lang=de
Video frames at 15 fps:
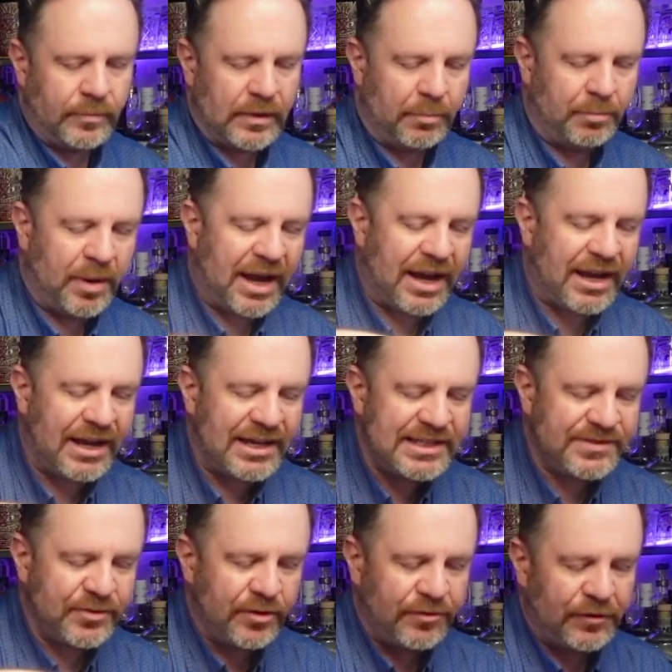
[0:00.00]
paar
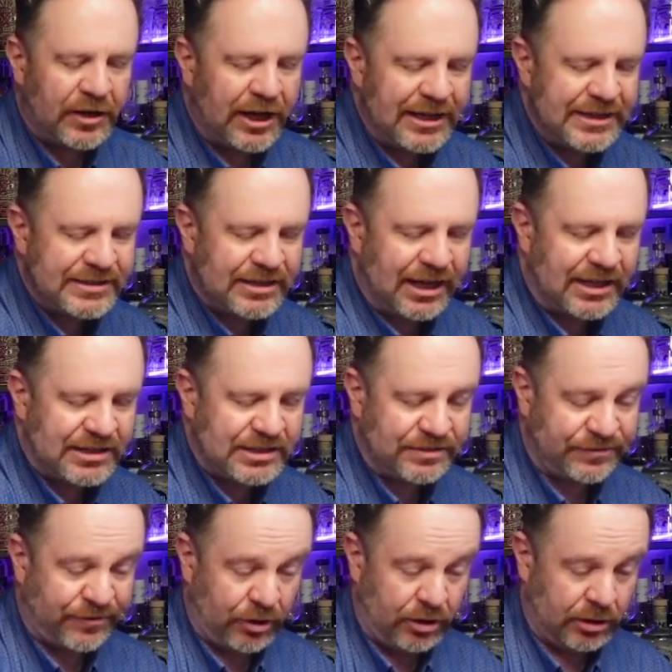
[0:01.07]
Eiswürfel heißt, Glas ist
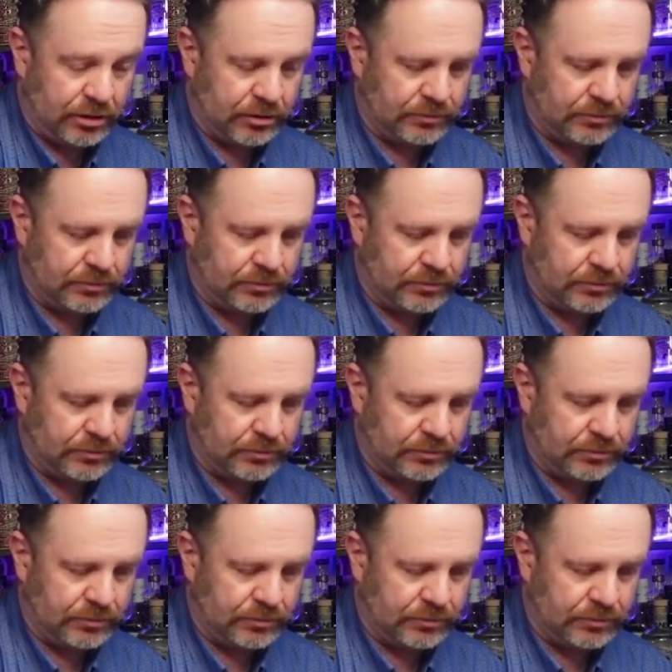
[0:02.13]
voll.